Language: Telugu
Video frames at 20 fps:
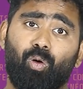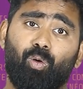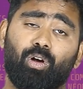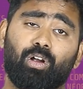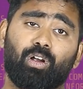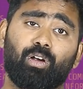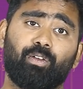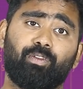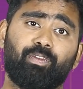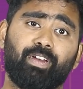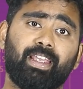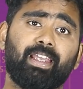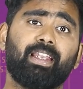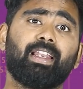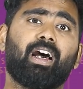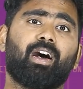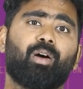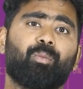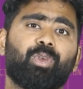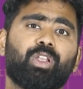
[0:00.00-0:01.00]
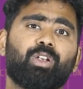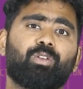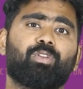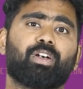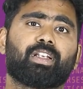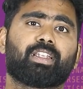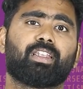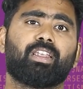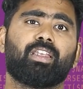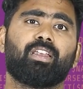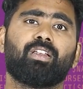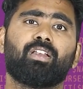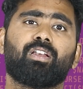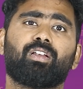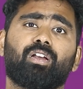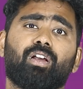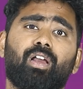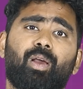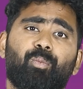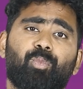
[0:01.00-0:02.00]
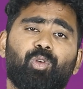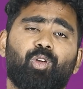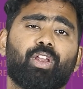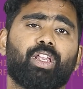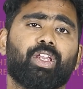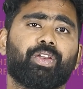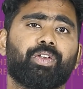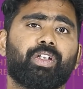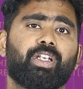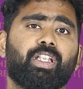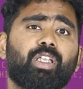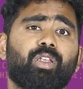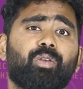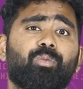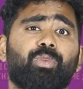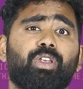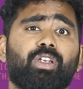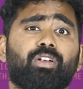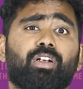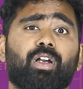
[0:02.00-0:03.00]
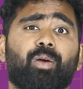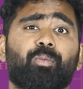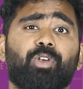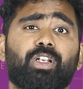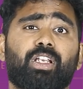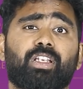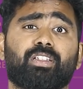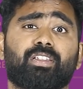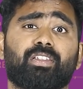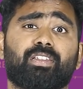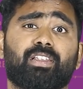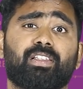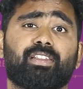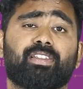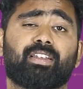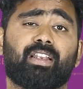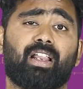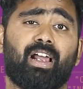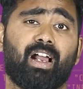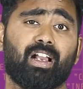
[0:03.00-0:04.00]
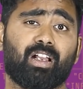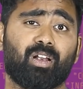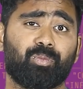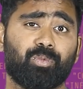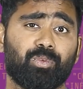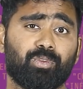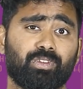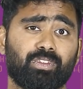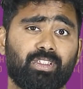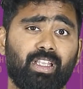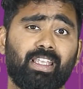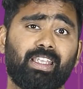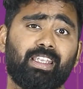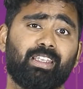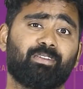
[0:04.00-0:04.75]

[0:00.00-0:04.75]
ఒకవేళ మీరు వర్కింగ్ ఎంప్లాయ్ అయ్యండి మీకు కమ్యూనికేషన్ స్కిల్స్ రాకపోతే